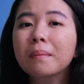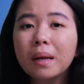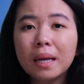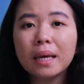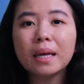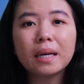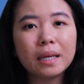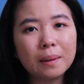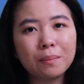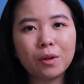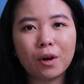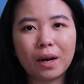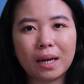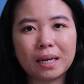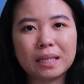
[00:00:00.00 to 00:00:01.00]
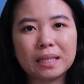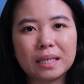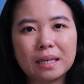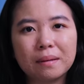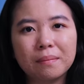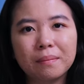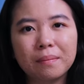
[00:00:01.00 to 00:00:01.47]
Beli
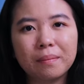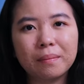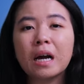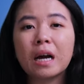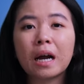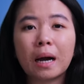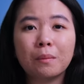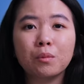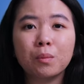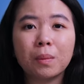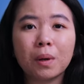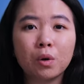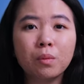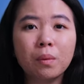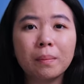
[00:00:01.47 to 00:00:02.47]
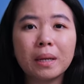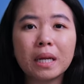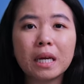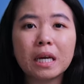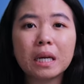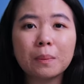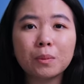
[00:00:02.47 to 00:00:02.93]
cryptocurrency. Kamu perlu
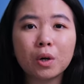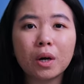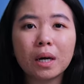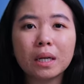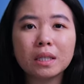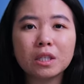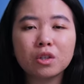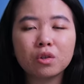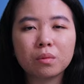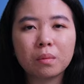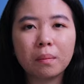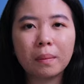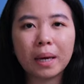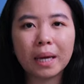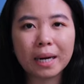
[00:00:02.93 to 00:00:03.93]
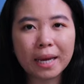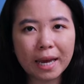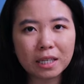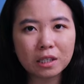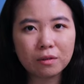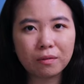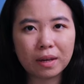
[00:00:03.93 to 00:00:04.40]
memiliki cryptocurrency untuk membayar
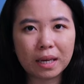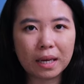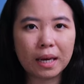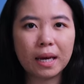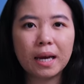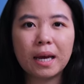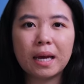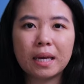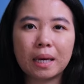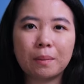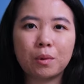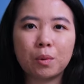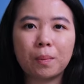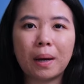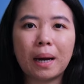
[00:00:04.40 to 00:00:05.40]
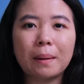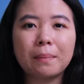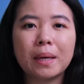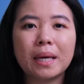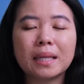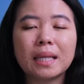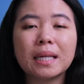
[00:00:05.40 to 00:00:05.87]
gas fee, yang merupakan
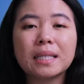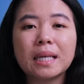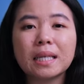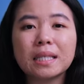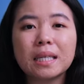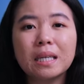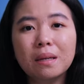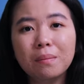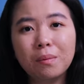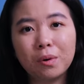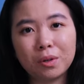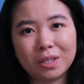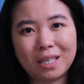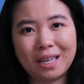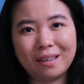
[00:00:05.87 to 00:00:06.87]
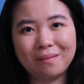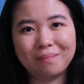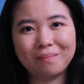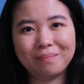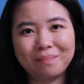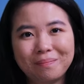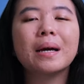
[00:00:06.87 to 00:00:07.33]
biaya transaksi di blockchain.
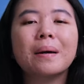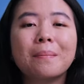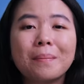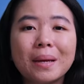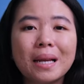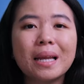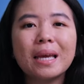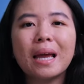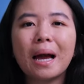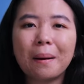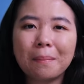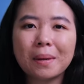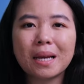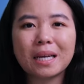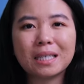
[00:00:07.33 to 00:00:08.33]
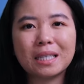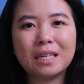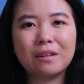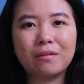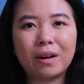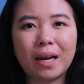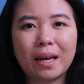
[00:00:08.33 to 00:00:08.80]
Pilih aplikasi
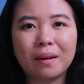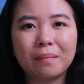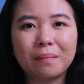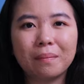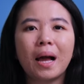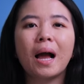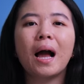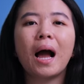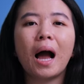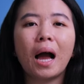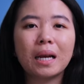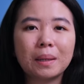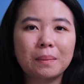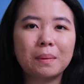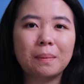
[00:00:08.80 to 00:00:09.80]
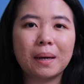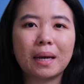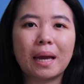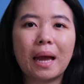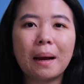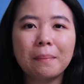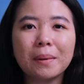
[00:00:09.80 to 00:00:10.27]
DeFi. Ada
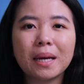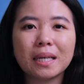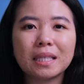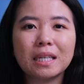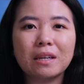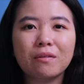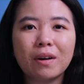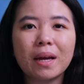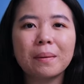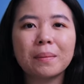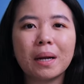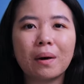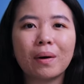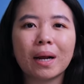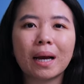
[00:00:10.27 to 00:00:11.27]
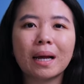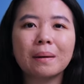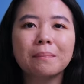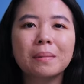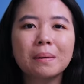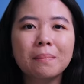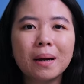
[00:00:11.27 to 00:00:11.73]
berbagai aplikasi DeFi yang
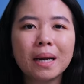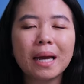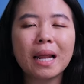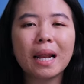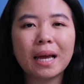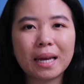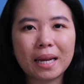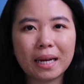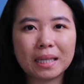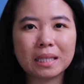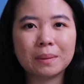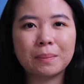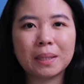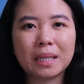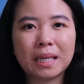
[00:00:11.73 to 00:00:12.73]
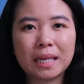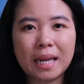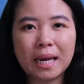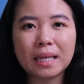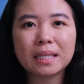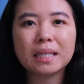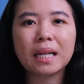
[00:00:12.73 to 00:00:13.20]
menawarkan berbagai layanan seperti
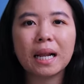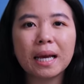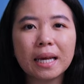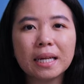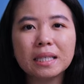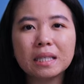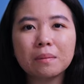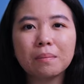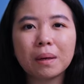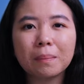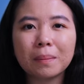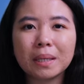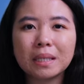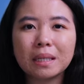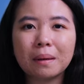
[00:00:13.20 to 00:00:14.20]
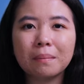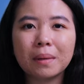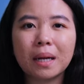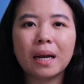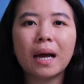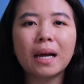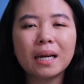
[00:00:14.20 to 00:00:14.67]
DEX, layanan simpan pinjam,
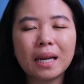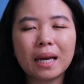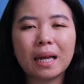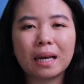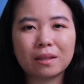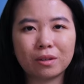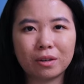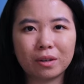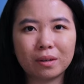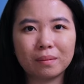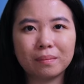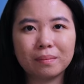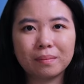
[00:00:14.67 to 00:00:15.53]
dan agregator.